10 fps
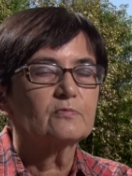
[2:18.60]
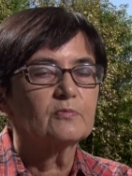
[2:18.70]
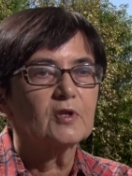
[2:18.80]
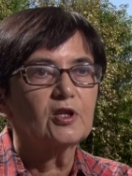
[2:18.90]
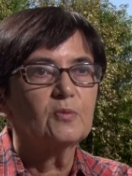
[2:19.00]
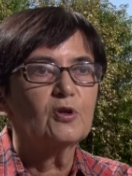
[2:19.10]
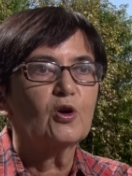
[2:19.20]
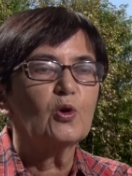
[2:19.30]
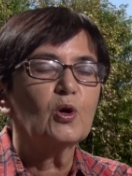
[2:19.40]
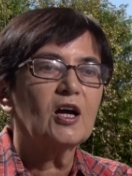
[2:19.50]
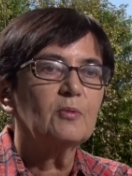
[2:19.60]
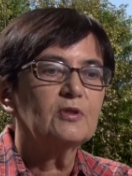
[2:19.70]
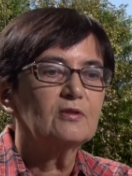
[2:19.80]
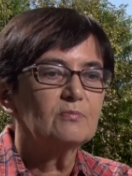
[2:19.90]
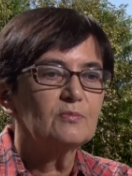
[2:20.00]
takimi
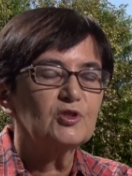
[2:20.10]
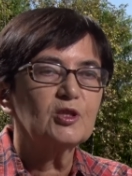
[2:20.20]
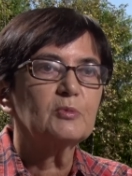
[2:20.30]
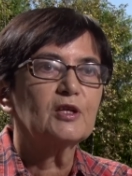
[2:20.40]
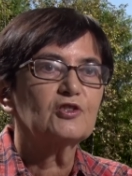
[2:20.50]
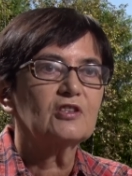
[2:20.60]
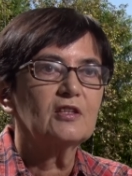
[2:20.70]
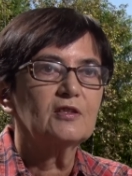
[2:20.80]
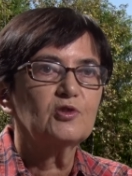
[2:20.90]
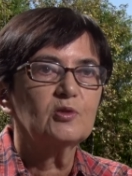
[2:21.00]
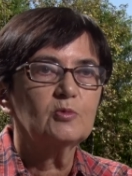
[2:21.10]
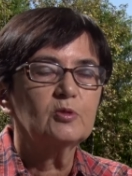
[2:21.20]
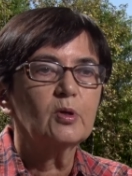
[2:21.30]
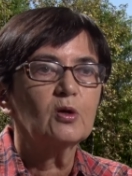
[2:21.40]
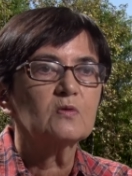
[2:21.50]
kolorami ciemna zieleń,
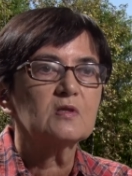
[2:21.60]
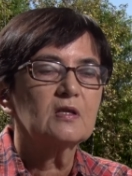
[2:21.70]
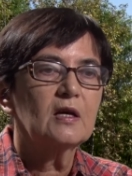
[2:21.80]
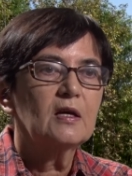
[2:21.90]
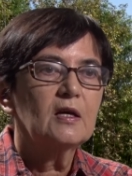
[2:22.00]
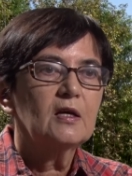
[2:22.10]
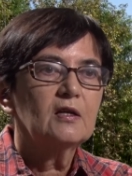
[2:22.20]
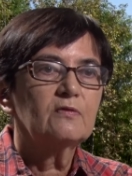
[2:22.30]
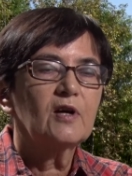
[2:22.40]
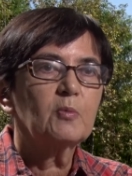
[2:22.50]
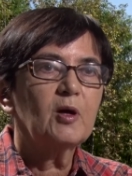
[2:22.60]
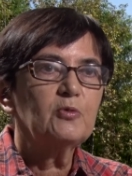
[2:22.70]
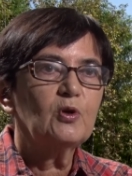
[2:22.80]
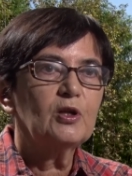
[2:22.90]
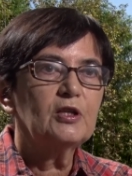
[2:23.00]
ciemny brąz,
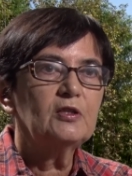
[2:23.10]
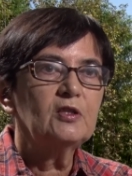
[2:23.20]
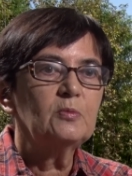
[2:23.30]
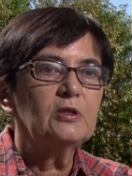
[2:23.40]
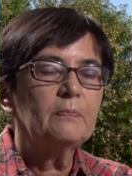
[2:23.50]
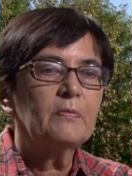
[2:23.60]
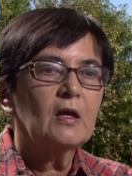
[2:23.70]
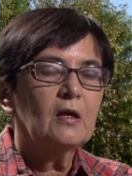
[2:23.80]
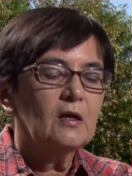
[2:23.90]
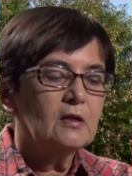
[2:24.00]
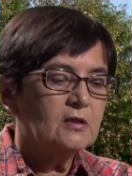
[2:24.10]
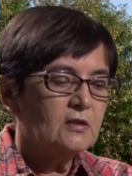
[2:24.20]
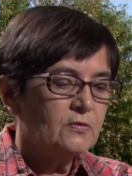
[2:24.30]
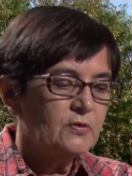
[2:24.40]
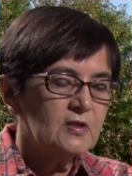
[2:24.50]
farbami olejnymi.
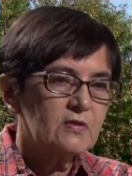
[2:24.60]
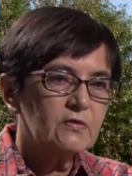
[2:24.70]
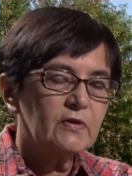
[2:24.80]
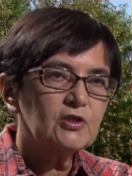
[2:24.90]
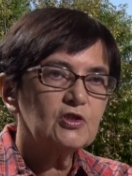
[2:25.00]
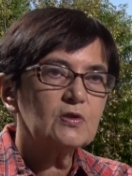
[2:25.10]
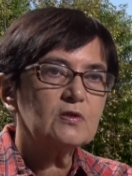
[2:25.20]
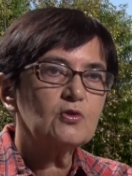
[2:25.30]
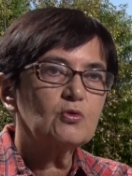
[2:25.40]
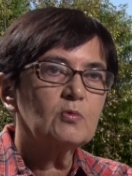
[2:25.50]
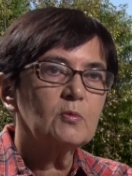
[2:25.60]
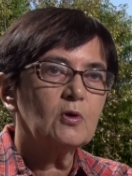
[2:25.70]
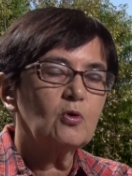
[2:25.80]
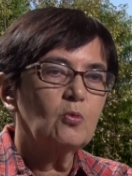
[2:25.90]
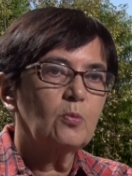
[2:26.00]
E, więc w 2007
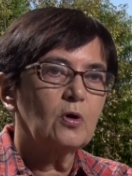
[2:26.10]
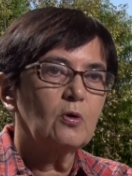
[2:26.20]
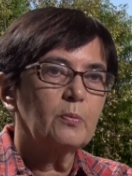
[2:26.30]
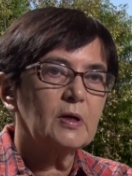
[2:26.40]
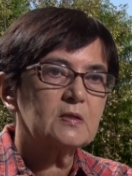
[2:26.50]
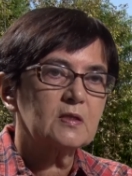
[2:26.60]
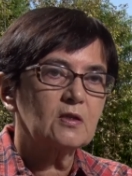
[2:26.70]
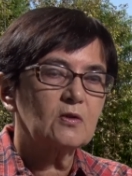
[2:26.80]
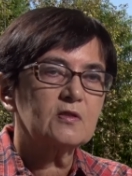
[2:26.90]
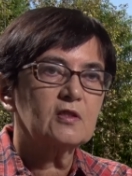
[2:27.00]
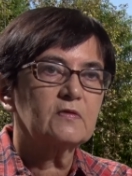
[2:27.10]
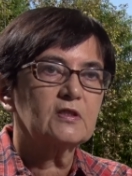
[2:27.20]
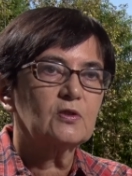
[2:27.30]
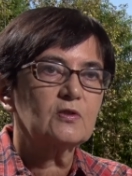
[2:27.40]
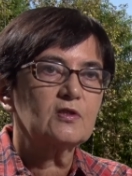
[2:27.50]
roku po pracach
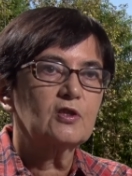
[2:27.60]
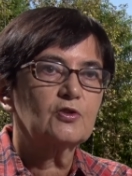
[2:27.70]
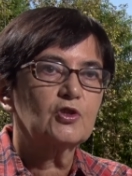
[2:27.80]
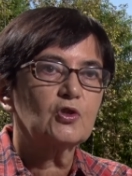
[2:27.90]
konserwatorskich krzyż